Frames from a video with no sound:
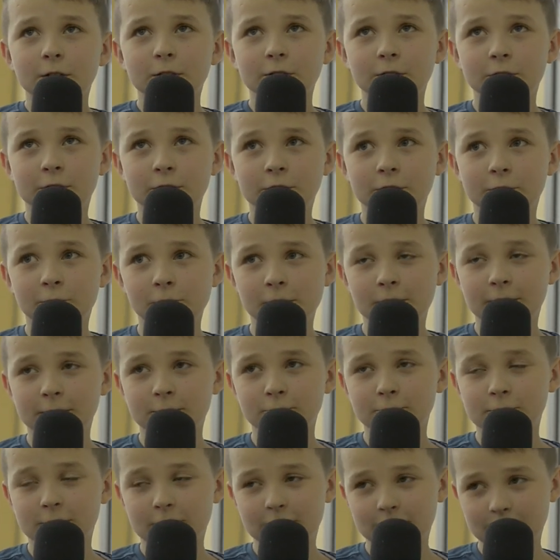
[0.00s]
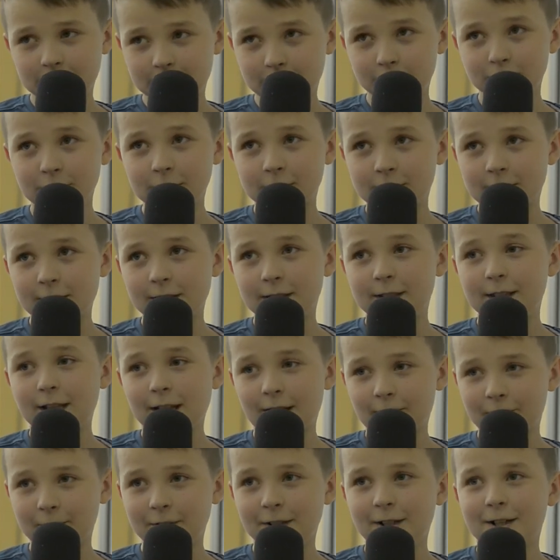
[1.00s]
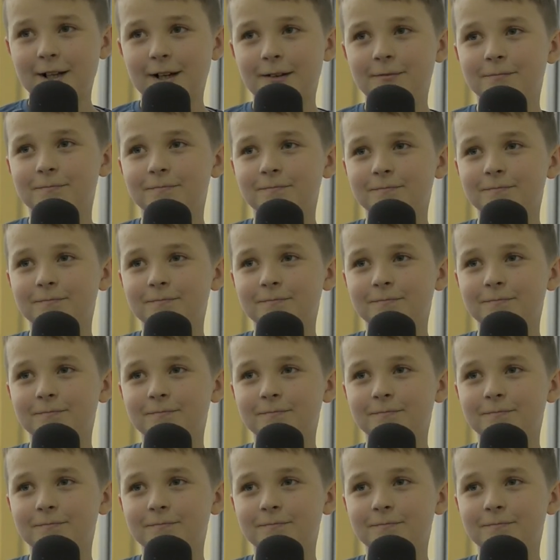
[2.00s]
i, i zły dla wilka.